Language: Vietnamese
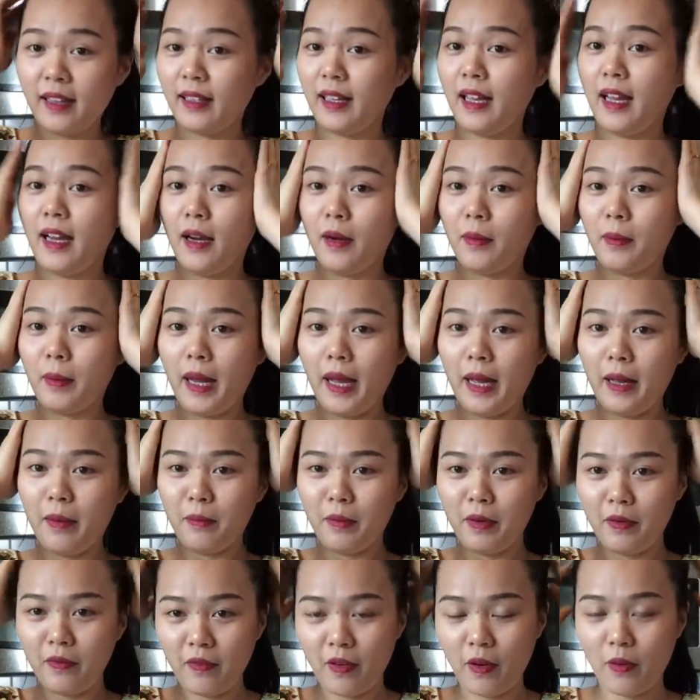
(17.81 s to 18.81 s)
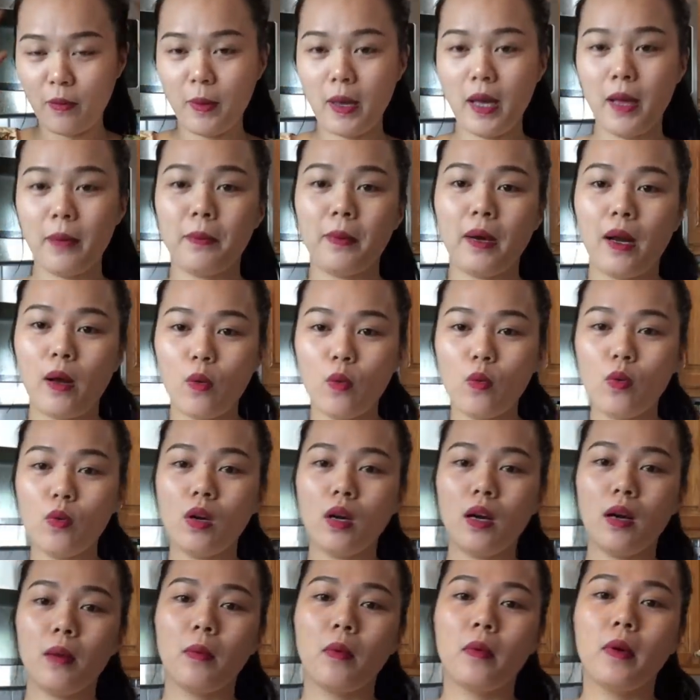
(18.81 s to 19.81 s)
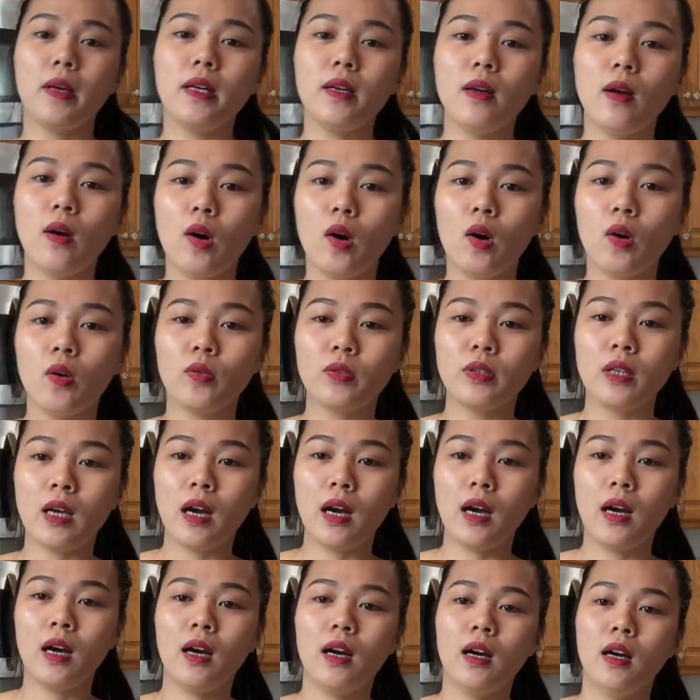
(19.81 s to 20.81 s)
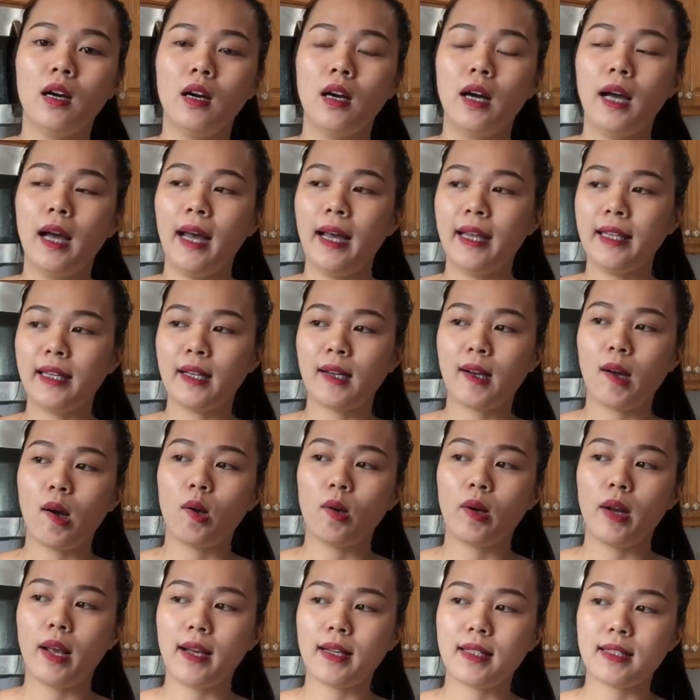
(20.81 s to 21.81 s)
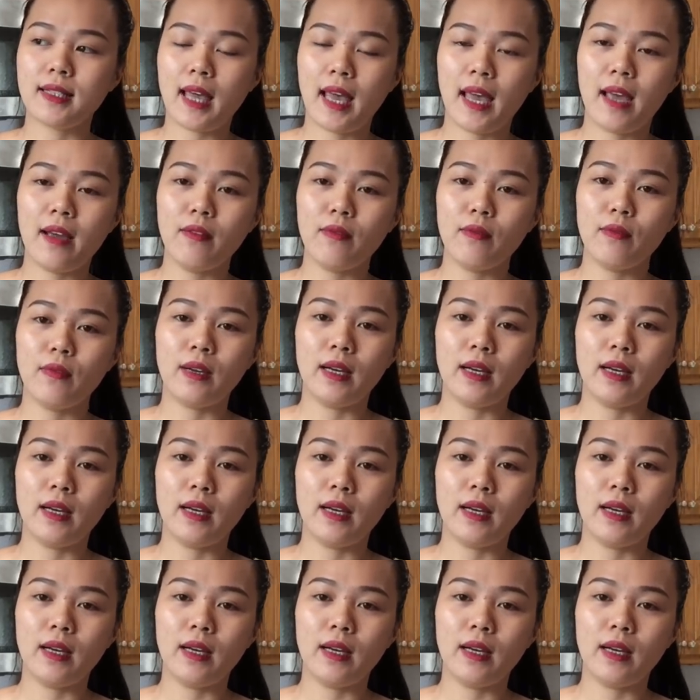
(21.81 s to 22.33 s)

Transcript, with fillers: Ngày hôm nay Minh vào bếp nấu một ít đồ cho hai cha con nó ăn sáng,